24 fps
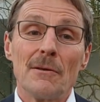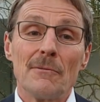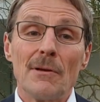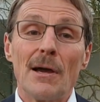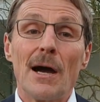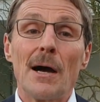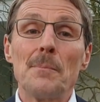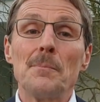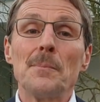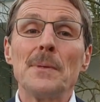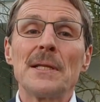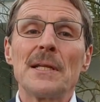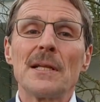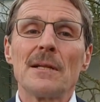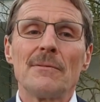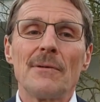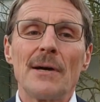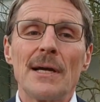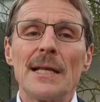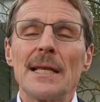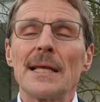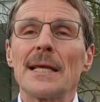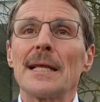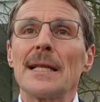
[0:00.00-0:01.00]
Wir haben
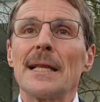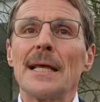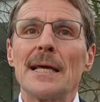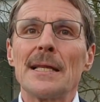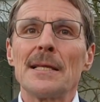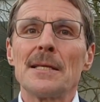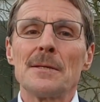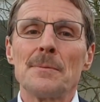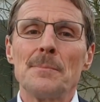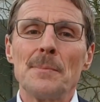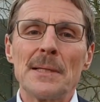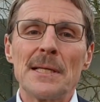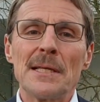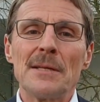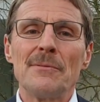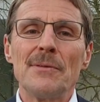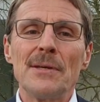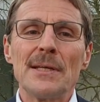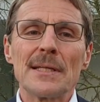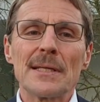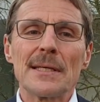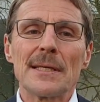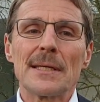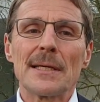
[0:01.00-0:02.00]
mittlerweile gelernt, mit den
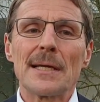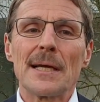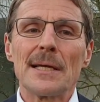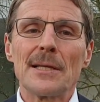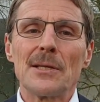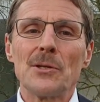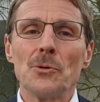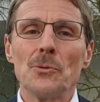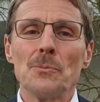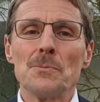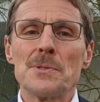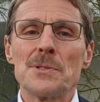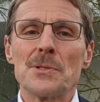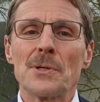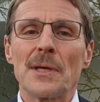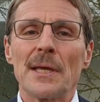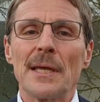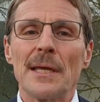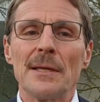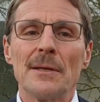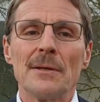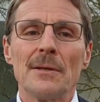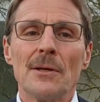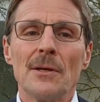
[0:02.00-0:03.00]
Widrigkeiten
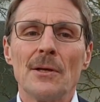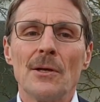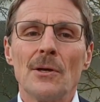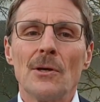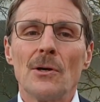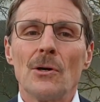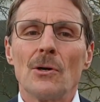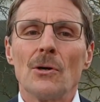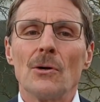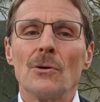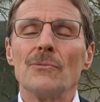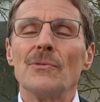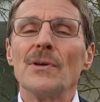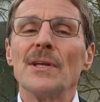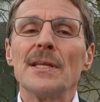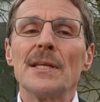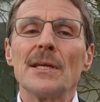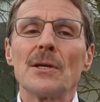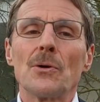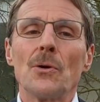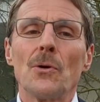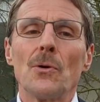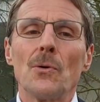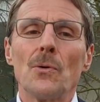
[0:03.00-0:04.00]
umzugehen. Und wenn
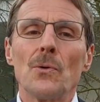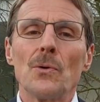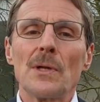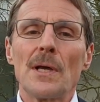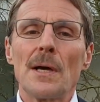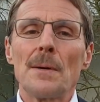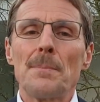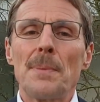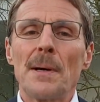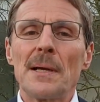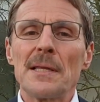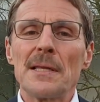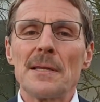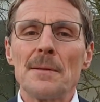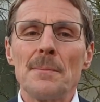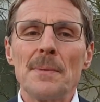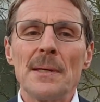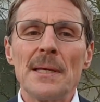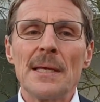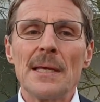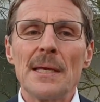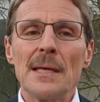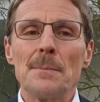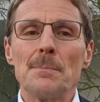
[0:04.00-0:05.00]
die
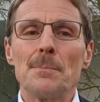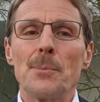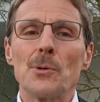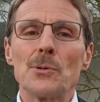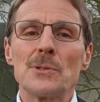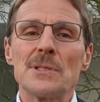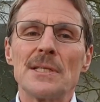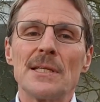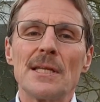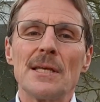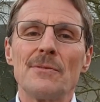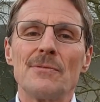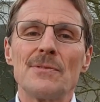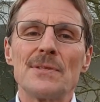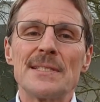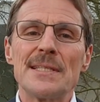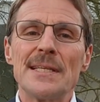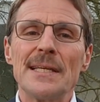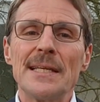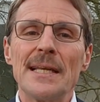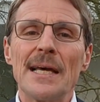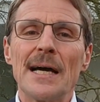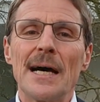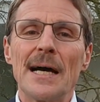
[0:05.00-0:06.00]
Corona-Pandemie im positiven
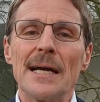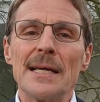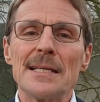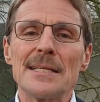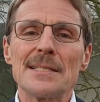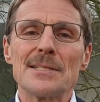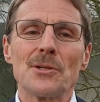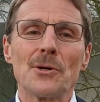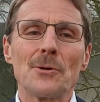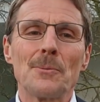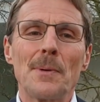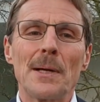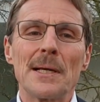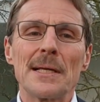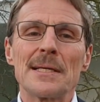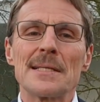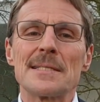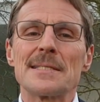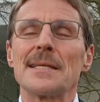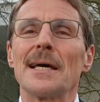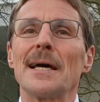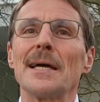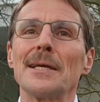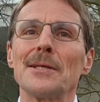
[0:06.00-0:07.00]
Sinne eines nochmal
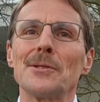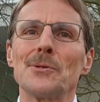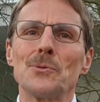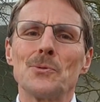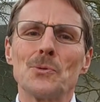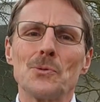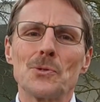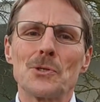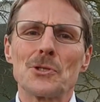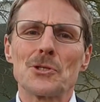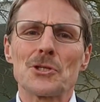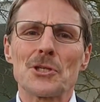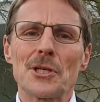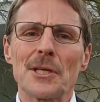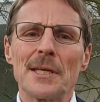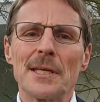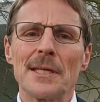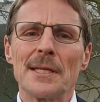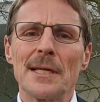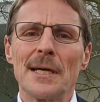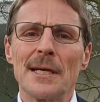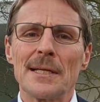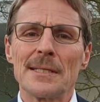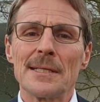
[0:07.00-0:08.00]
gezeigt und
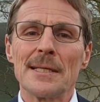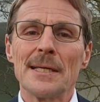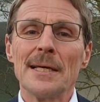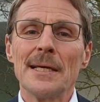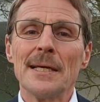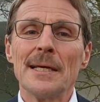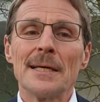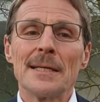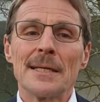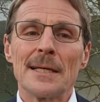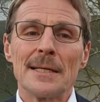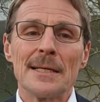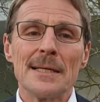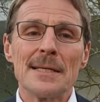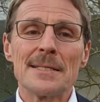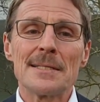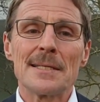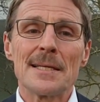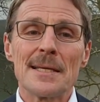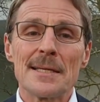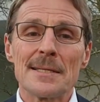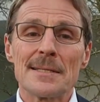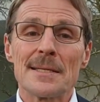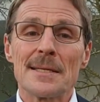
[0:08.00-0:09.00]
unterstrichen hat, dann
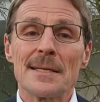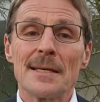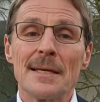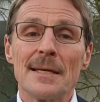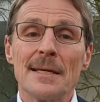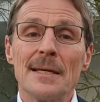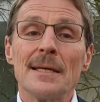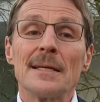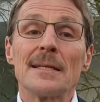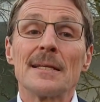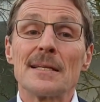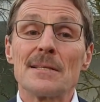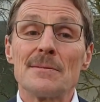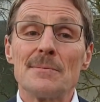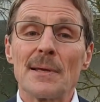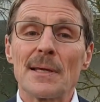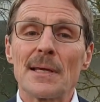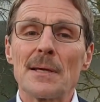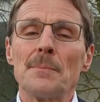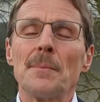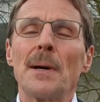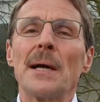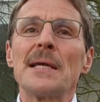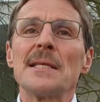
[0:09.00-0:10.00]
ist es, dass wir
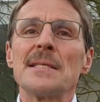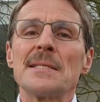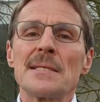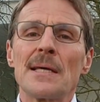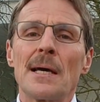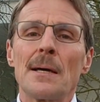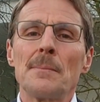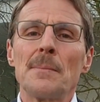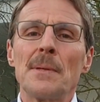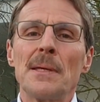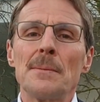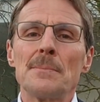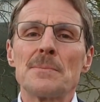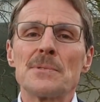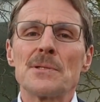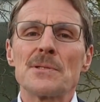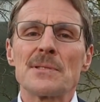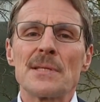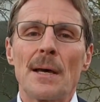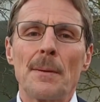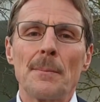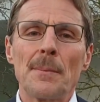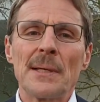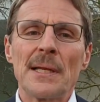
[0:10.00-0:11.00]
gemeinsam im
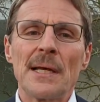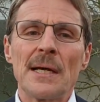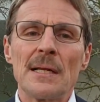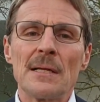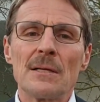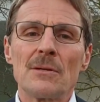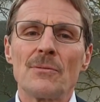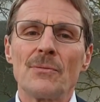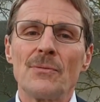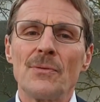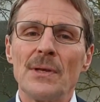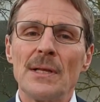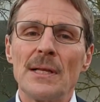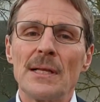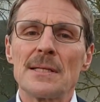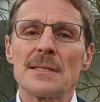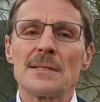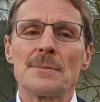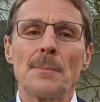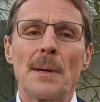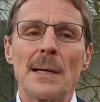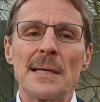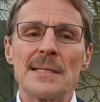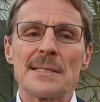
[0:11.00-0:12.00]
Zusammenhalt
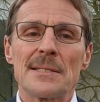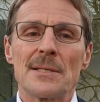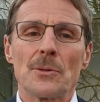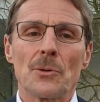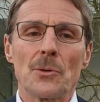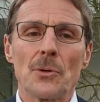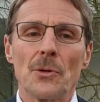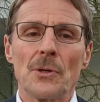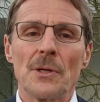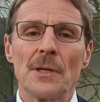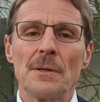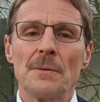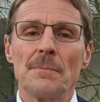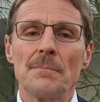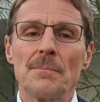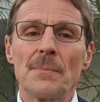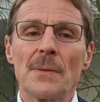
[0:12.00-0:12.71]
vieles meistern können.